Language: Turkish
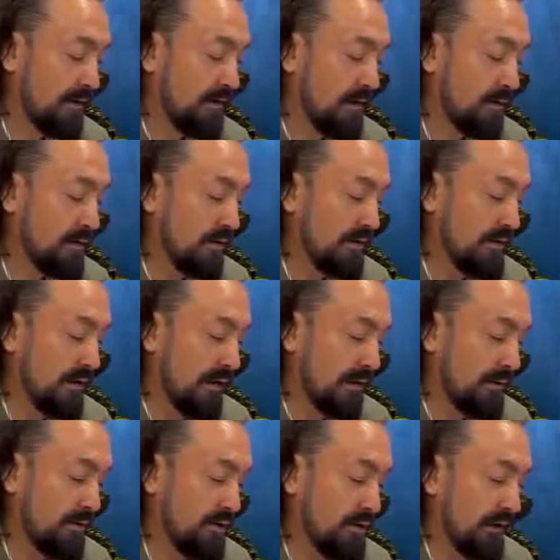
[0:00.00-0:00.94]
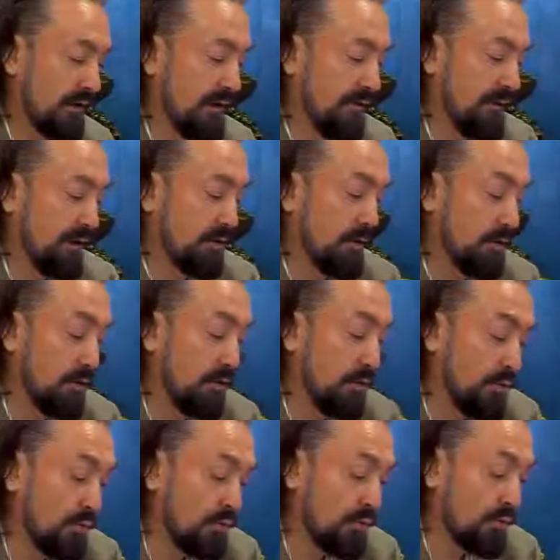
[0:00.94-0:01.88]
Nisa suresi 62'de bak diyor
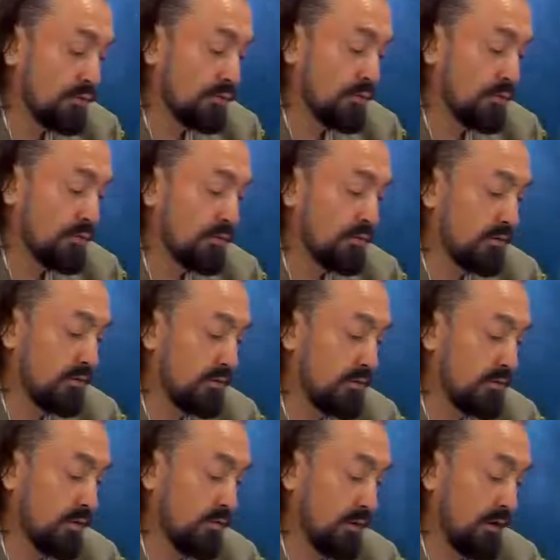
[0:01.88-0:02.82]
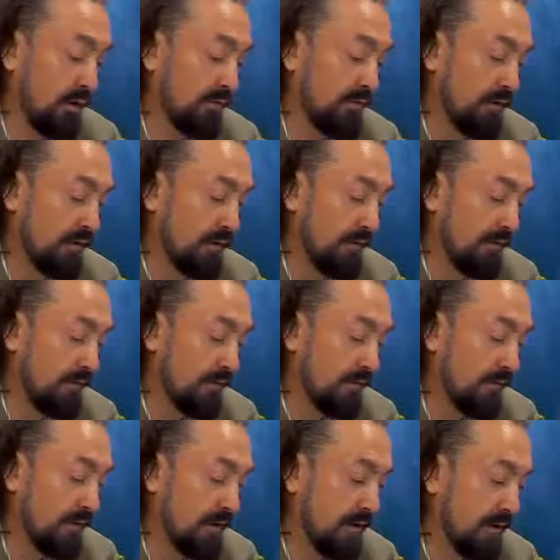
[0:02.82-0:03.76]
ki kuşkusuz diyor münafıklar
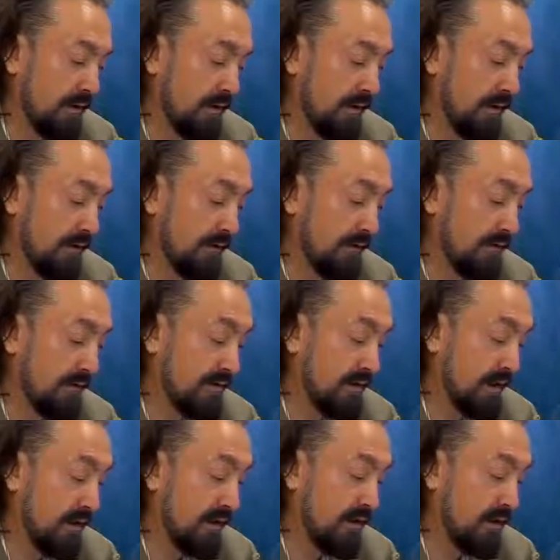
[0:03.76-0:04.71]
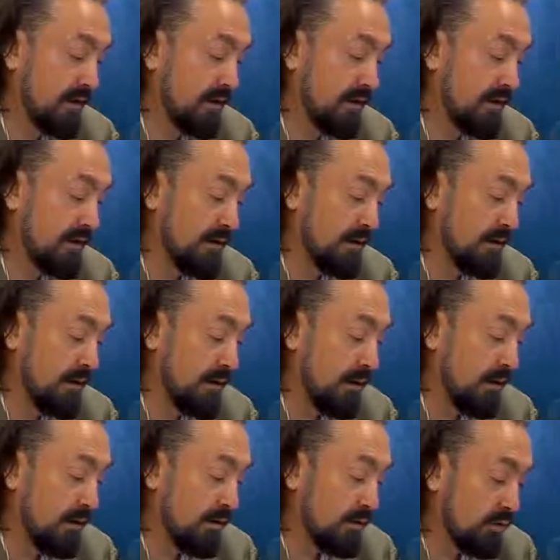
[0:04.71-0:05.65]
sana e,
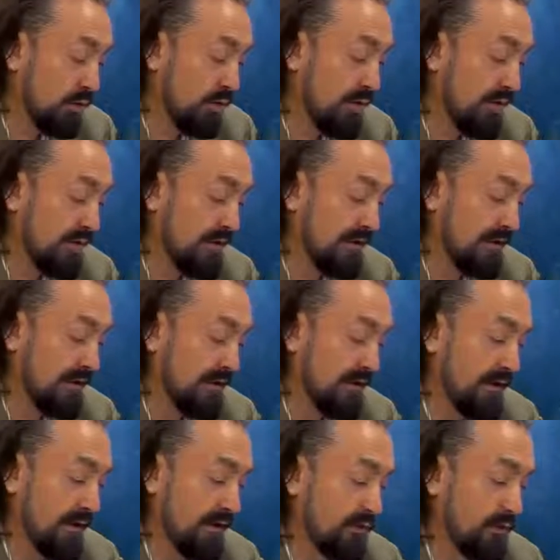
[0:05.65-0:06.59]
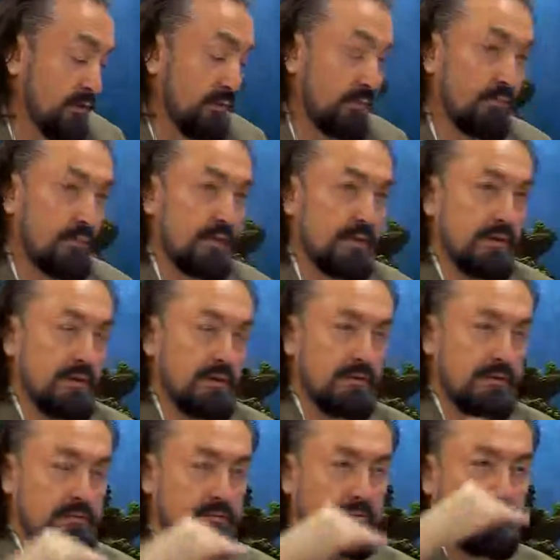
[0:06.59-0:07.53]
sonra sana gelerek diyor
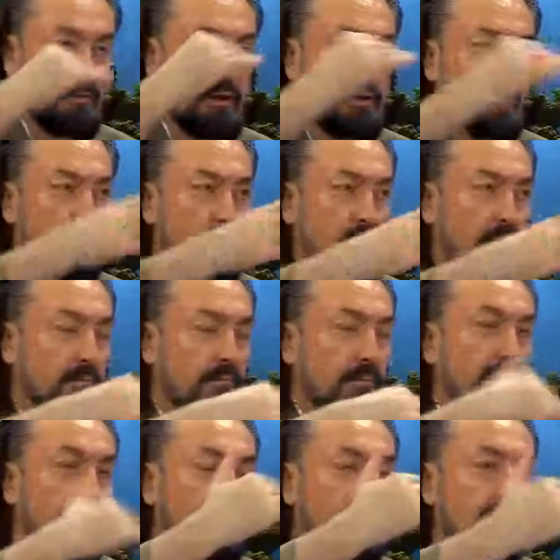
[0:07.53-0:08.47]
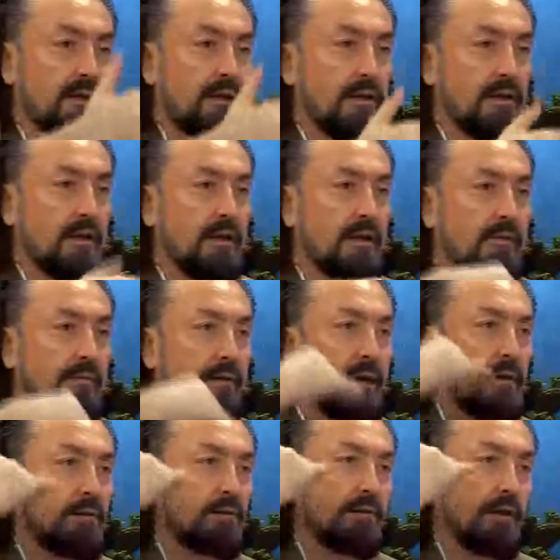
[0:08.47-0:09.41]
mesela geliyorlar Mehdi'nin yanına
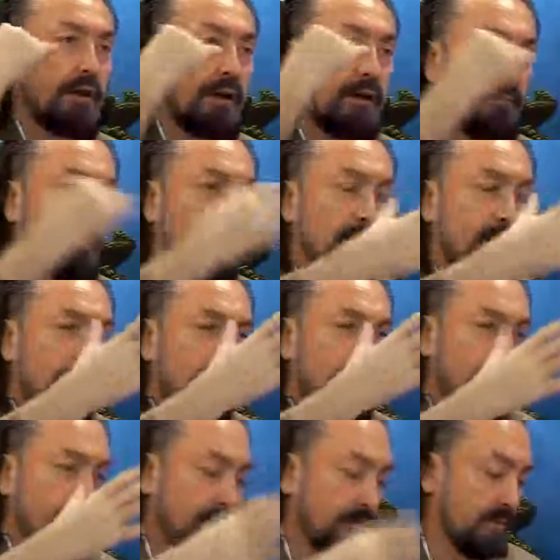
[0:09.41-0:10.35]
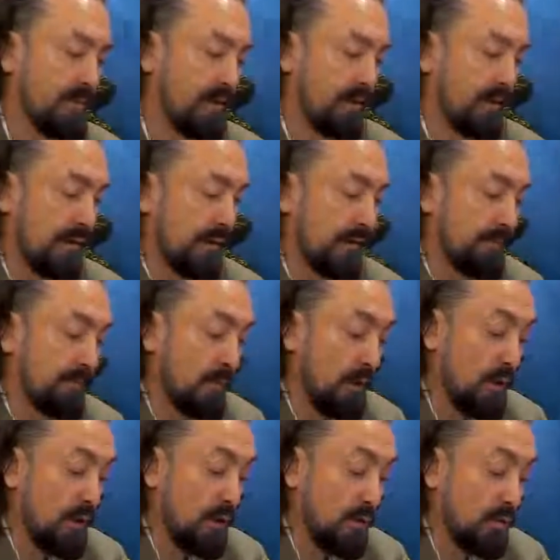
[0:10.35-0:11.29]
veyahut Peygamber Efendimiz yanına
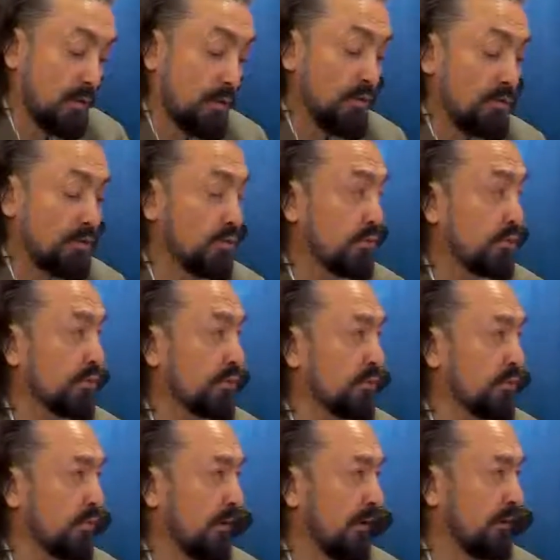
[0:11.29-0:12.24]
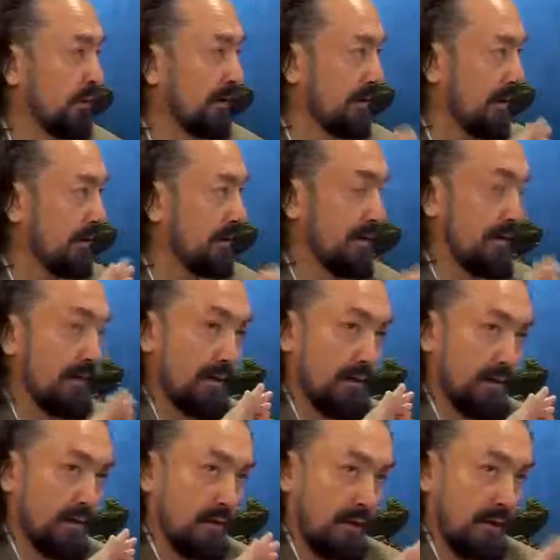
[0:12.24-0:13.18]
kuşkusuz diyorlar bak
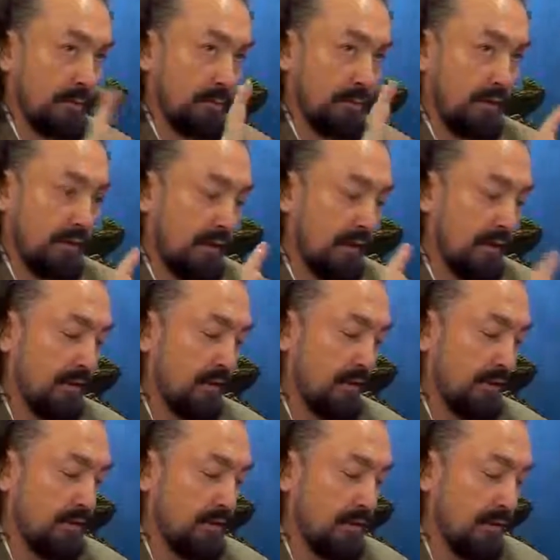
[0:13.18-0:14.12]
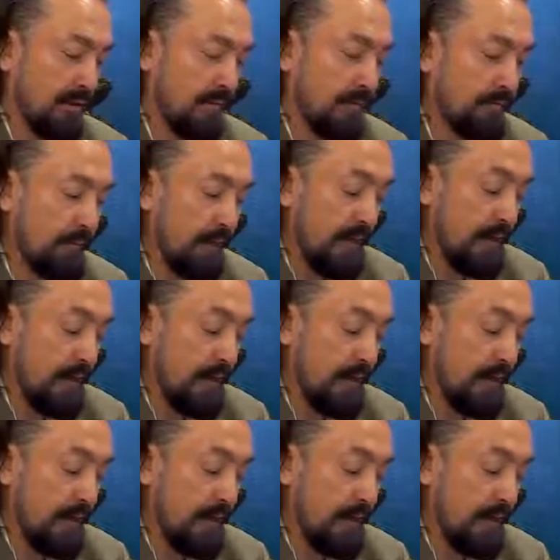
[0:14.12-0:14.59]
tebliğ yapıyorlar kendilerince.